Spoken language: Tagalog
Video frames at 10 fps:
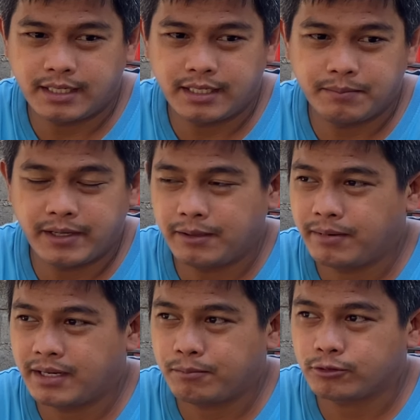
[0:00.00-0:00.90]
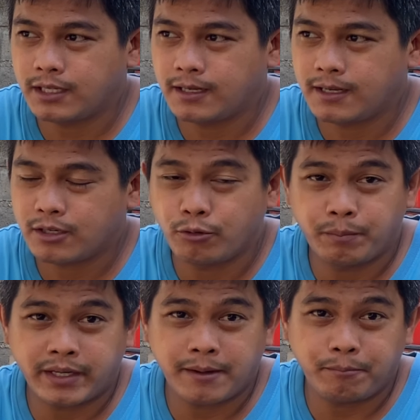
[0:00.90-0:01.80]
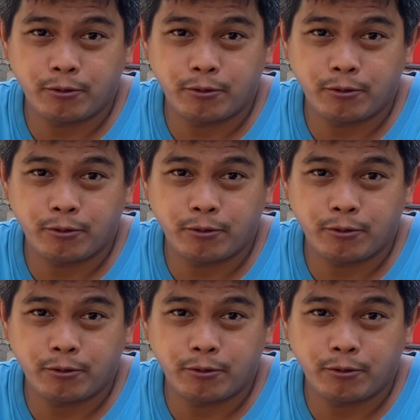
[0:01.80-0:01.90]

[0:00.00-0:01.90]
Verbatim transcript: ay ibang-iba na po talaga kumpara